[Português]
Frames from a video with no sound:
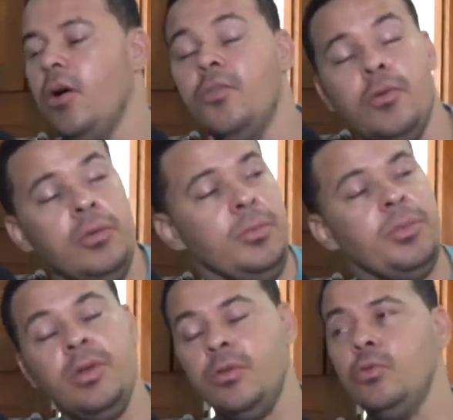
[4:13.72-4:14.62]
Eu vou,
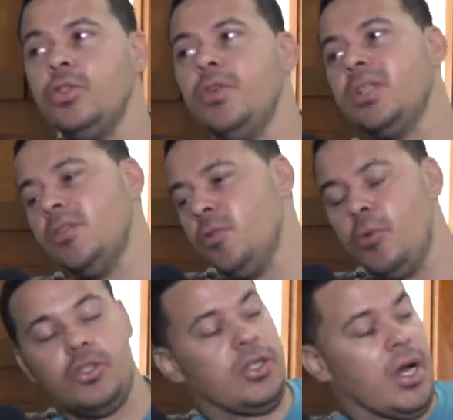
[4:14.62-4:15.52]
inclusive, até vou
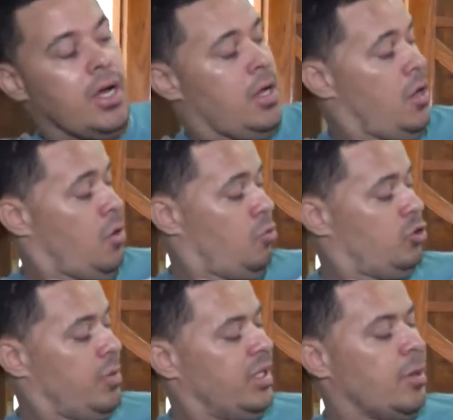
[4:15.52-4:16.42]
mostrar
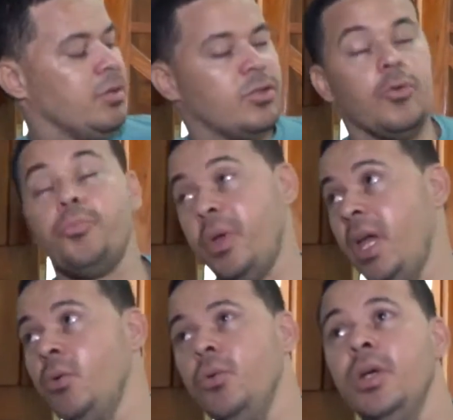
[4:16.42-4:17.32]
os medicamentos que eu
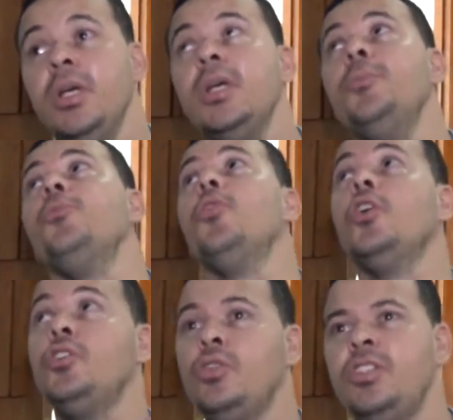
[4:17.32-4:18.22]
pego e por
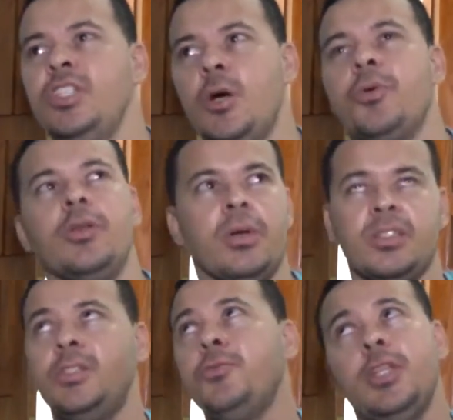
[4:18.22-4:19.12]
ordem judicial. porque ah,
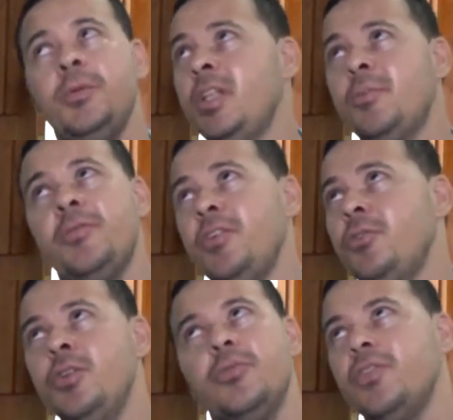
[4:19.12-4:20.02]
Se for dependendo da
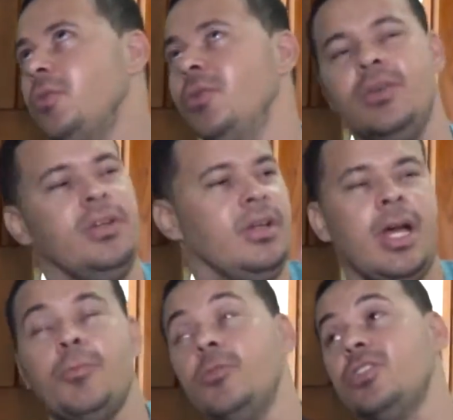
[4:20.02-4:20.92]
prefeitura, meu filho,
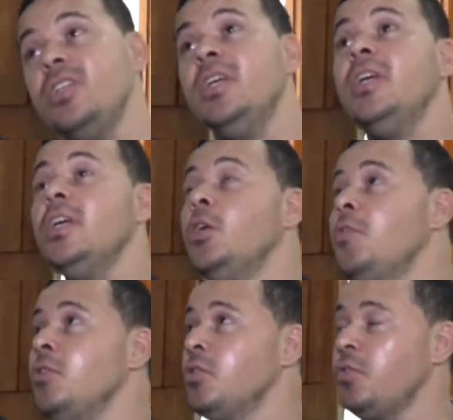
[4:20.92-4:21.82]
acabou-se. E eu
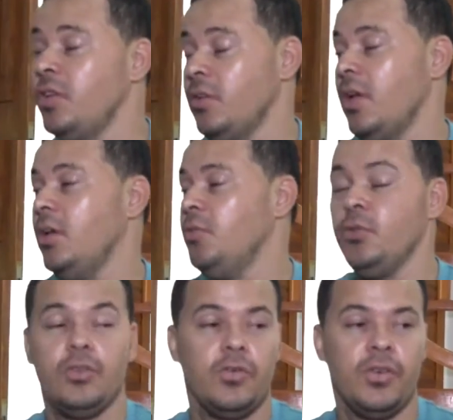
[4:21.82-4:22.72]
venho sofrendo, eu venho
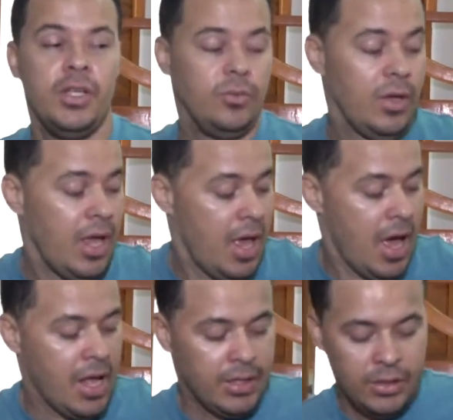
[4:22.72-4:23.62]
sofrendo
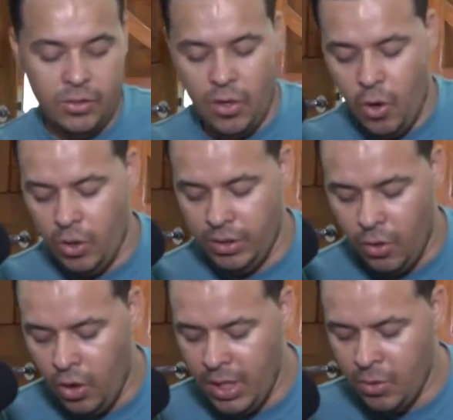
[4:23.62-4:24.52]
atrás, olha,
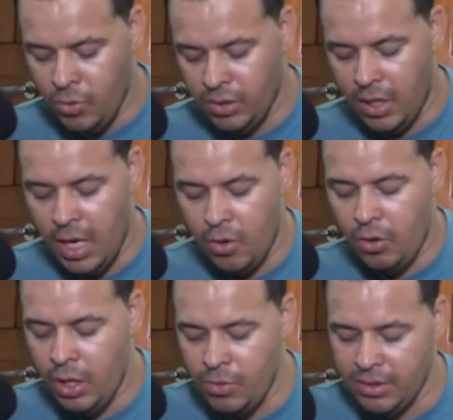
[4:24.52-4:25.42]
olha a, ah,
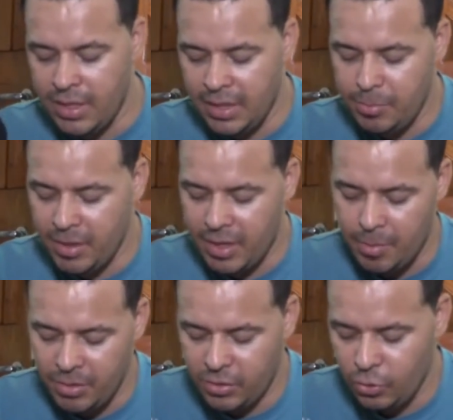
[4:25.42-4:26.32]
olha a quantidade de
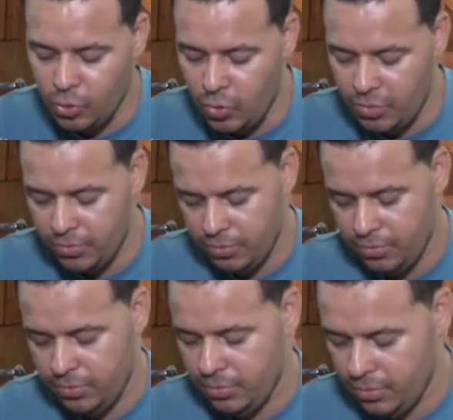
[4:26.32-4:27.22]
medicamentos que eu tomo.
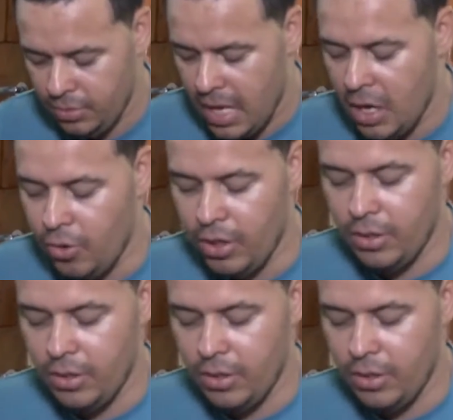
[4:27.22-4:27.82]
Agora,